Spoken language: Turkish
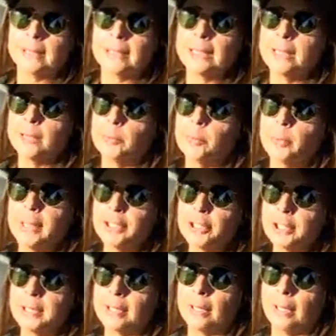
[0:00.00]

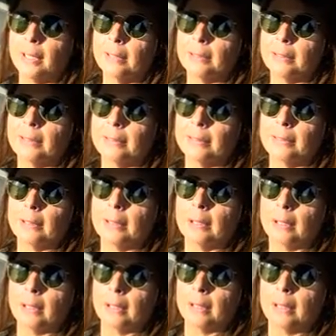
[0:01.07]
25 lira. Normalde
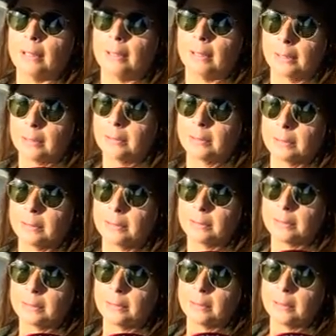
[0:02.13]
3 saat
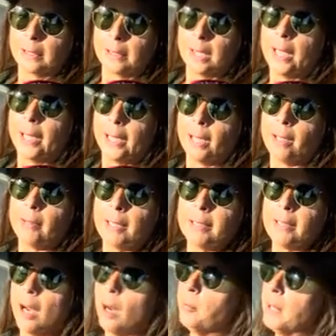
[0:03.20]
ücretsiz. Bunu biliyor musunuz?
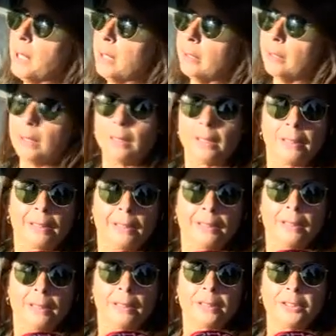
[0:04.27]
Evet ama
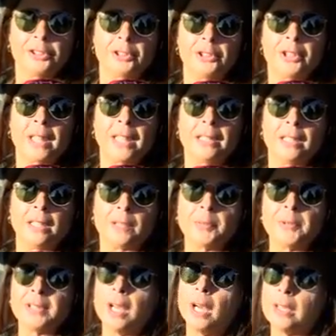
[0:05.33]
e, şey yarım
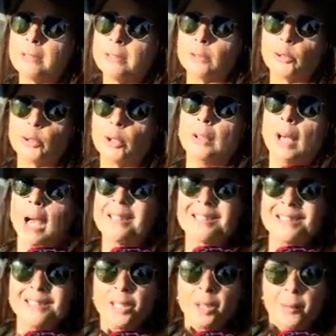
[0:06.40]
saat alıyor.
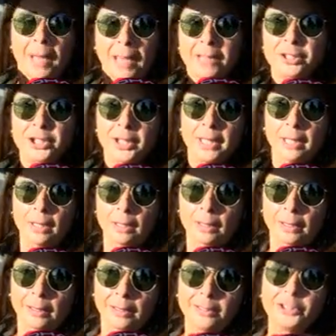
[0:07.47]
Aslında bence
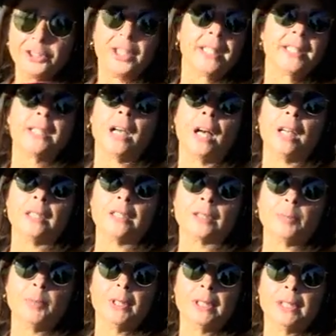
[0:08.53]
şeyi
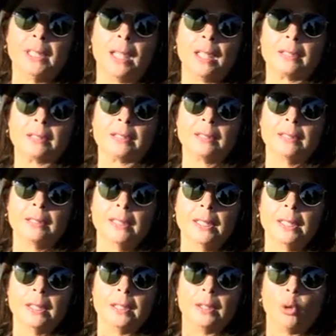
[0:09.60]
kaldırmalılar.
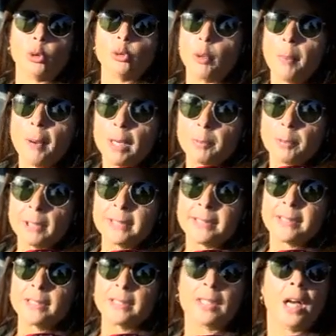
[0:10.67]
Otopark
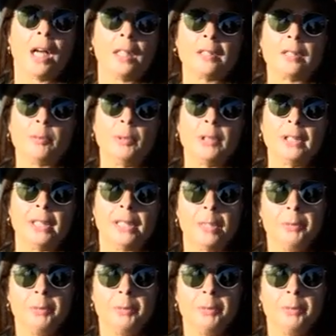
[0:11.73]
parasını kaldırmalılar.